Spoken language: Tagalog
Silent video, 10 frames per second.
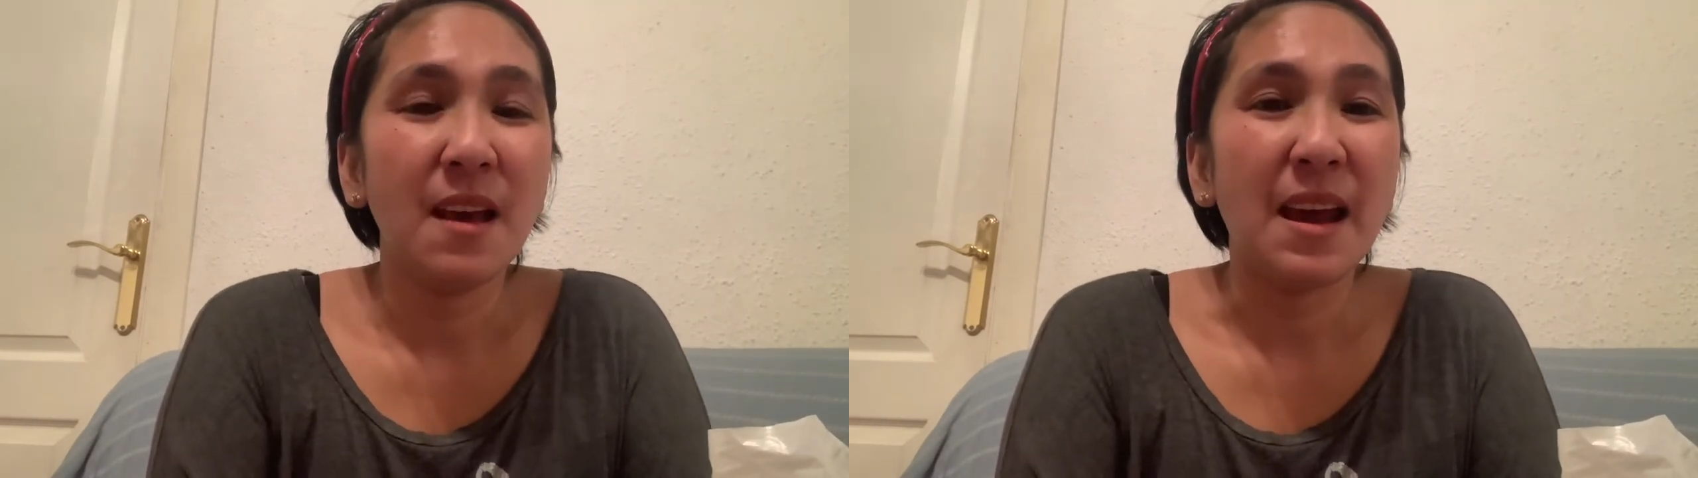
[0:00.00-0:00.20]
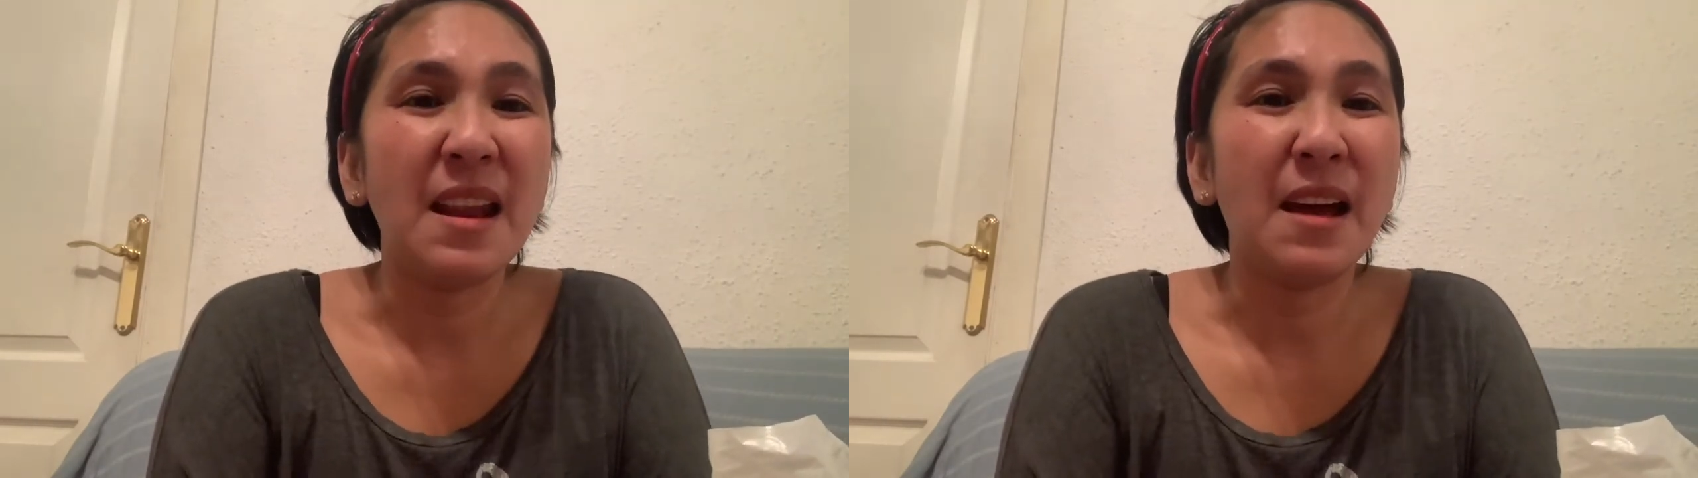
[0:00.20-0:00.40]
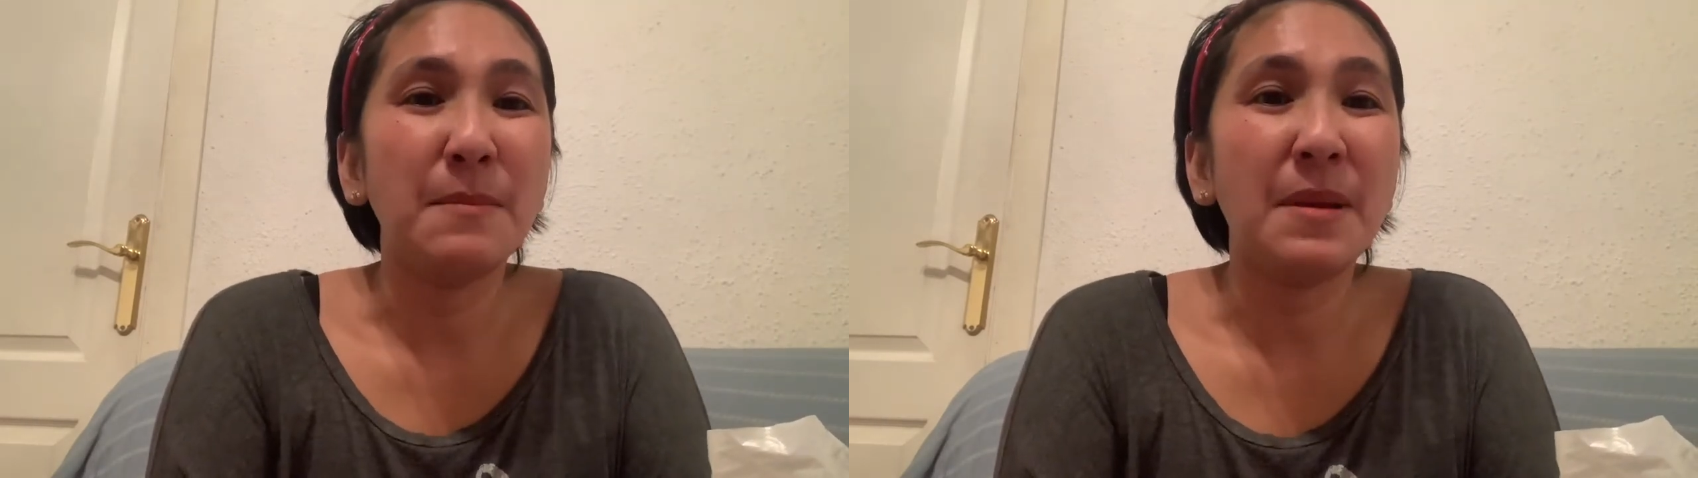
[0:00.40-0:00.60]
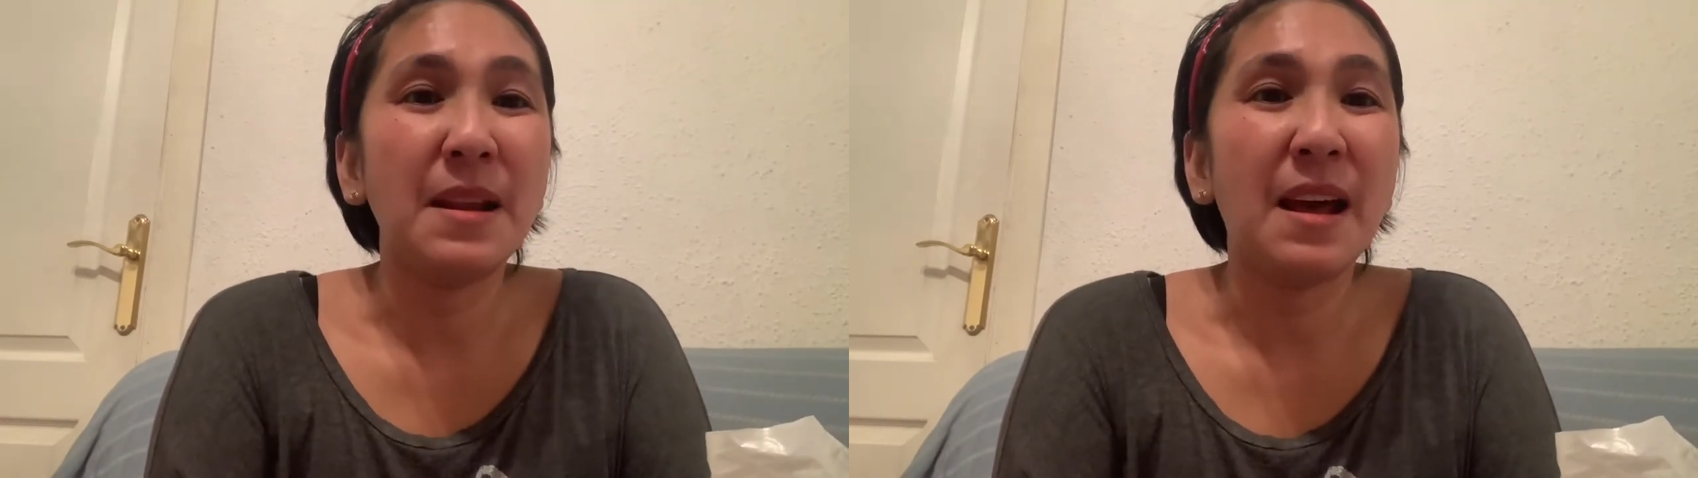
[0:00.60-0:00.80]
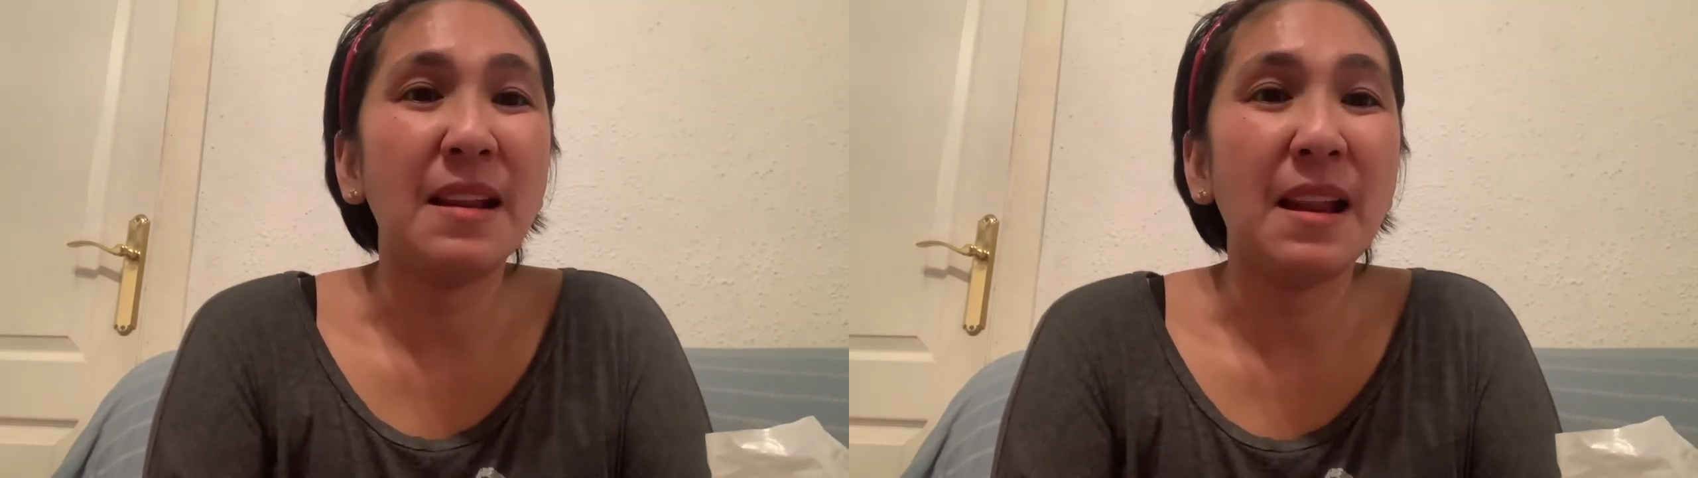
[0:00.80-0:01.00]
kailangan
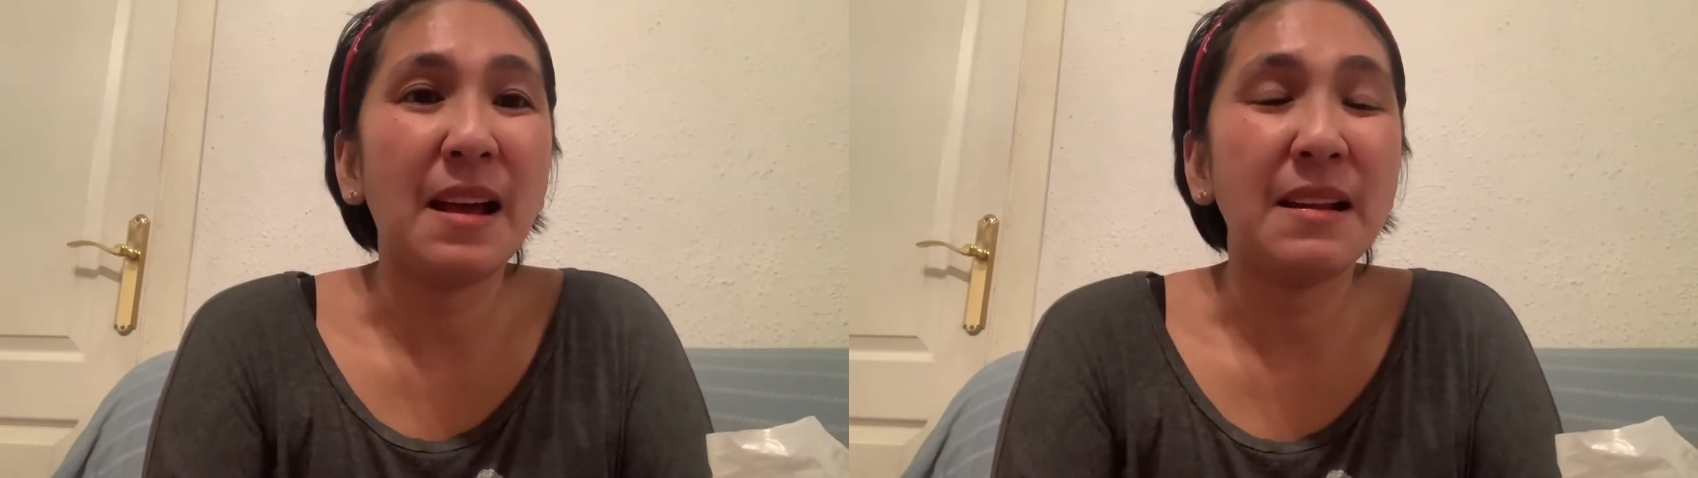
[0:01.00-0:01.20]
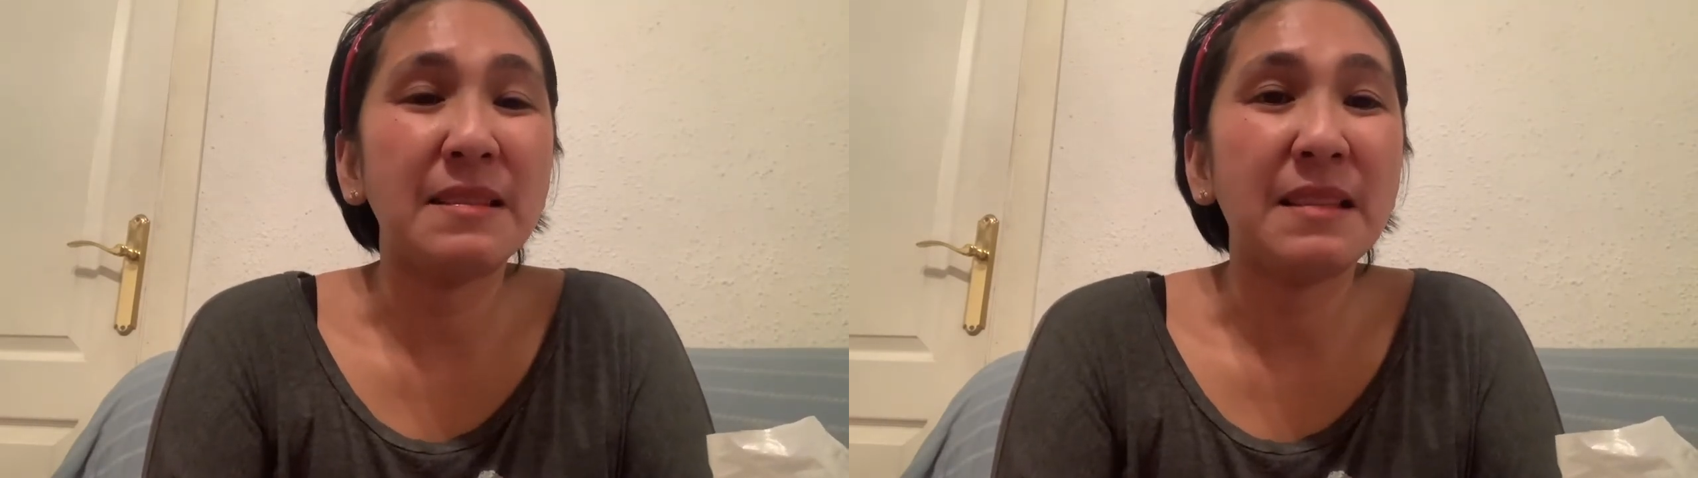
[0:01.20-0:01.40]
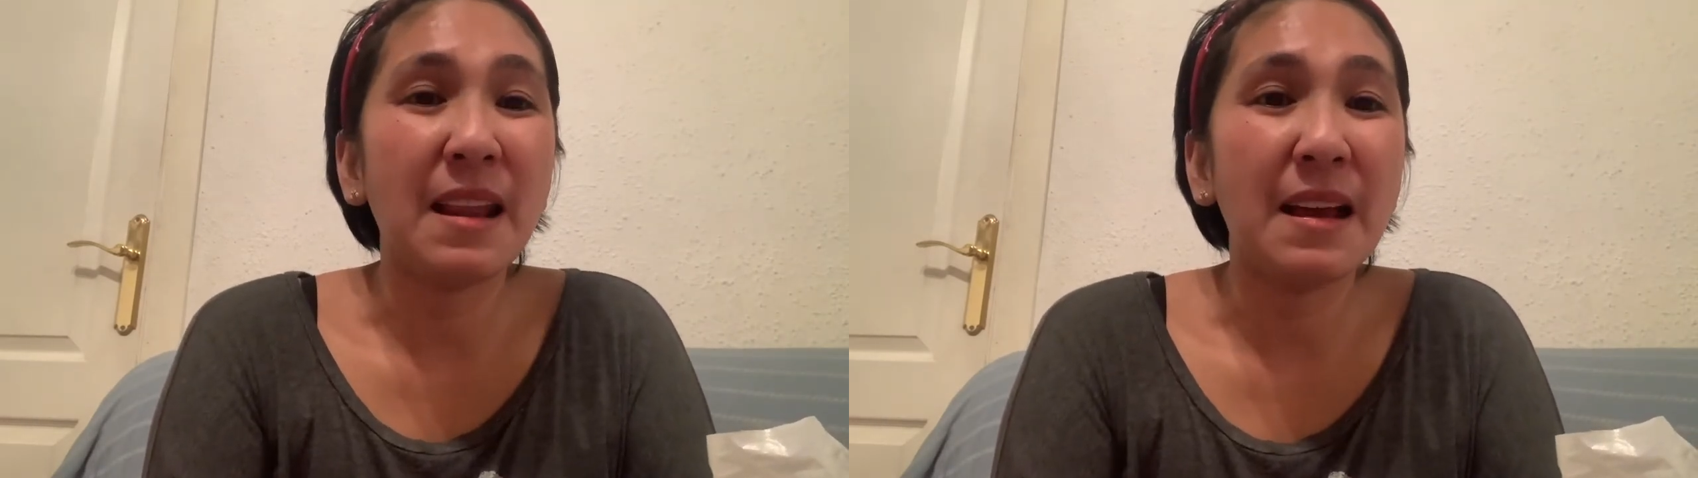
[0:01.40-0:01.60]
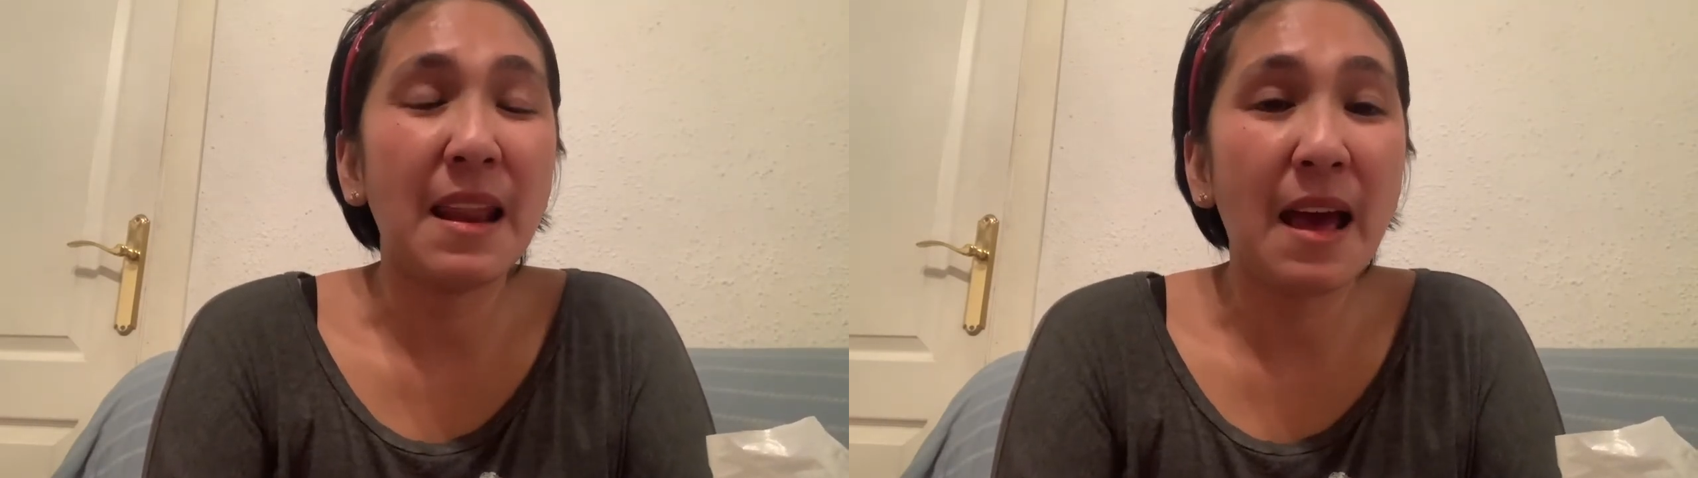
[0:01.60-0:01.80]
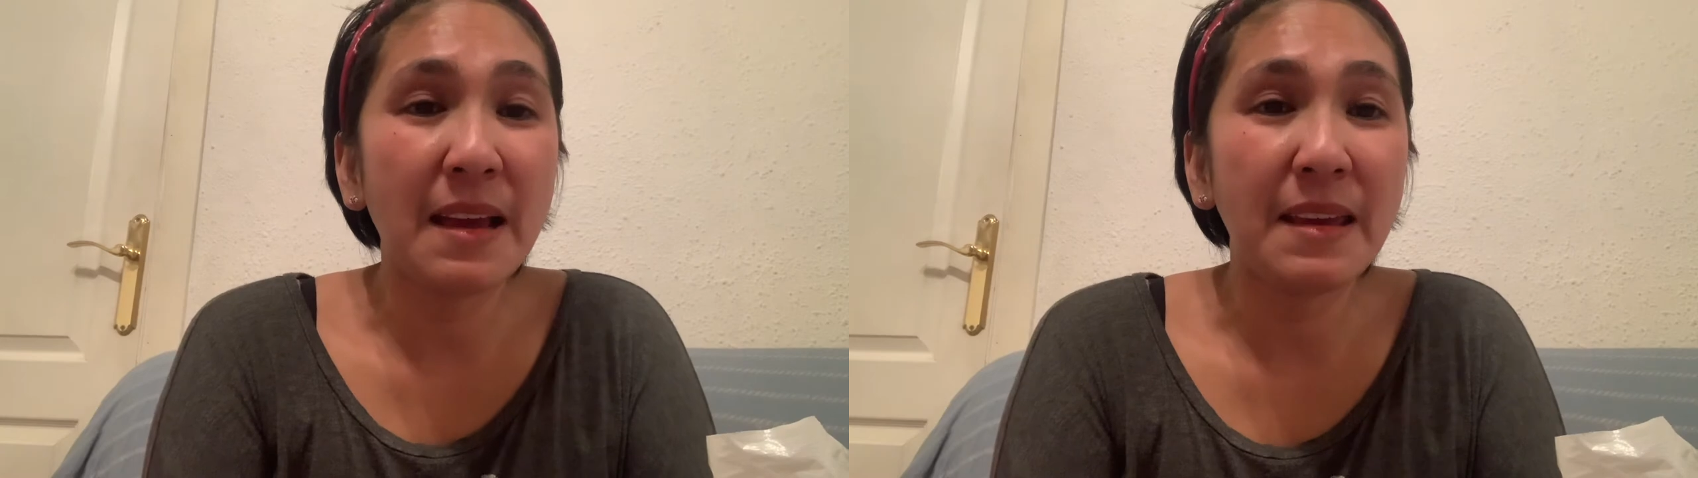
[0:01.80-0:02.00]
bilhan lang talaga
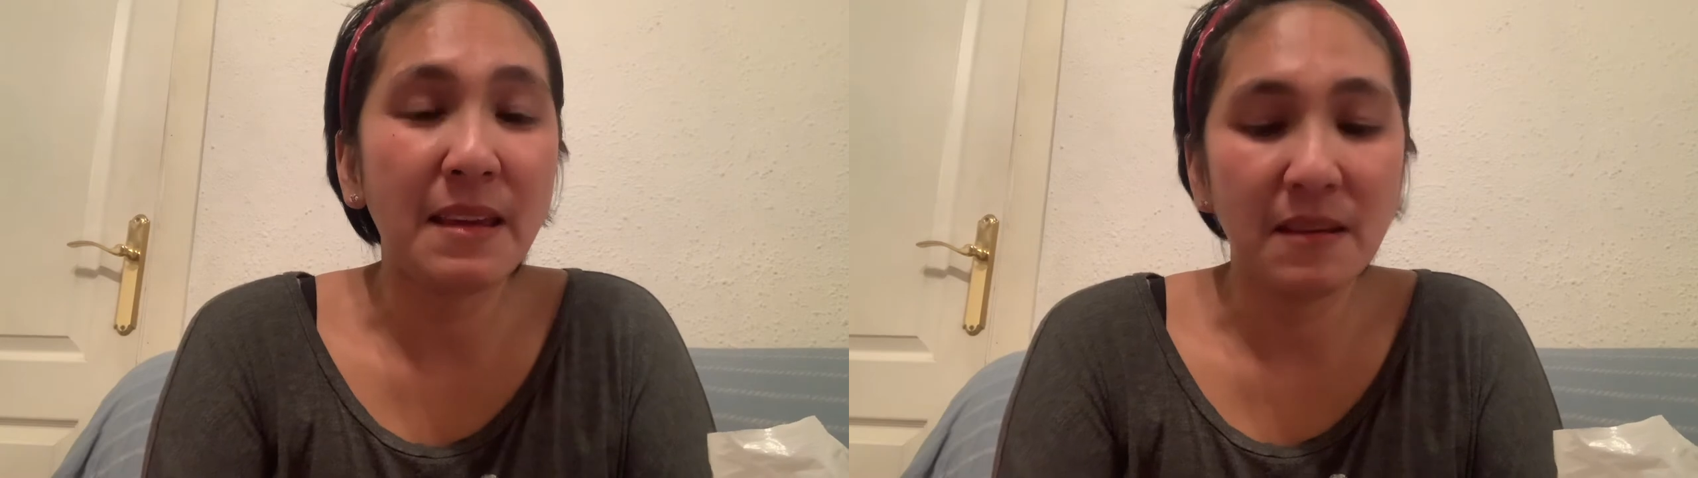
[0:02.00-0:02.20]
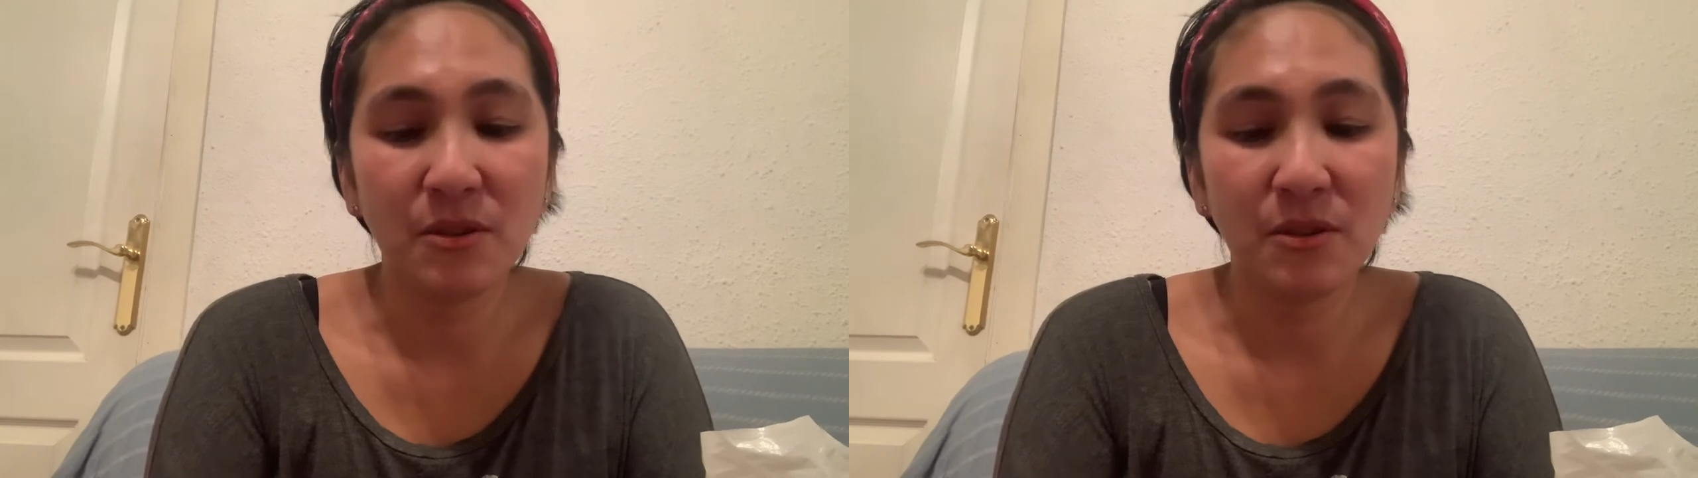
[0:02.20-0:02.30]
lagi.